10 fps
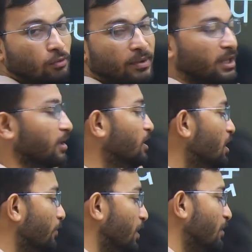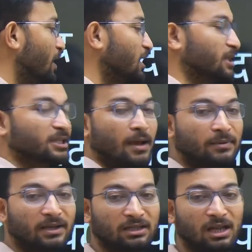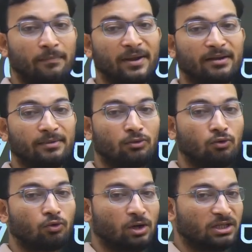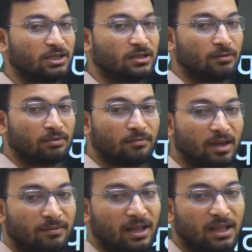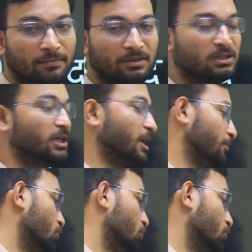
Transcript: पद है मेन बात आती है आपका कितना पैट में स्कोर होना चाहिए सबसे मेन बात आपकी ये है तो